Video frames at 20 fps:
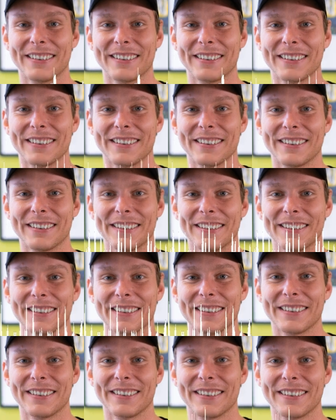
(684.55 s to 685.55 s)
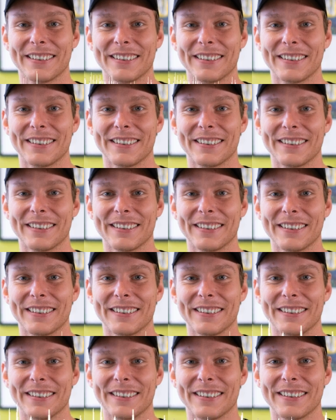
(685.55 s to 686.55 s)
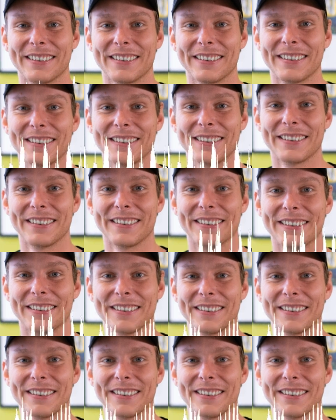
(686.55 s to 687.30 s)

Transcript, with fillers: ich sag mal, für dich war das ja alles Normalität.